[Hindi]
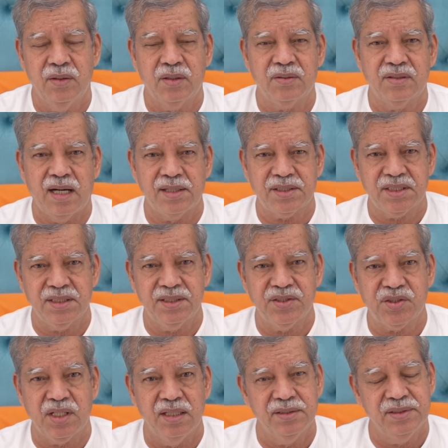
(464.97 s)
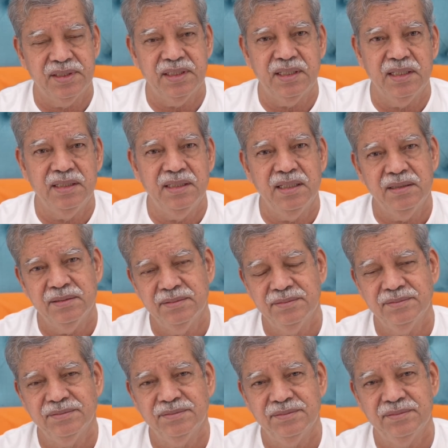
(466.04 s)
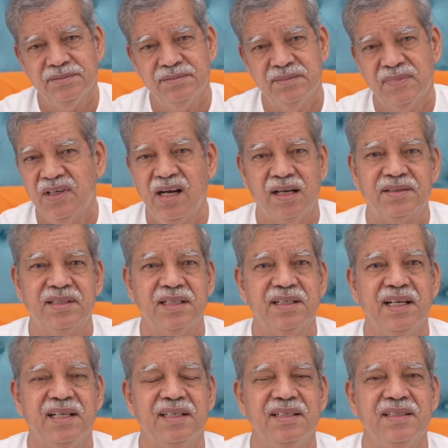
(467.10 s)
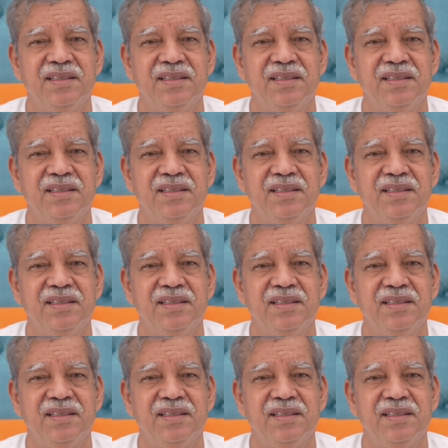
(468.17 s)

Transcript: और राष्ट्र की शांति के लिए घातक है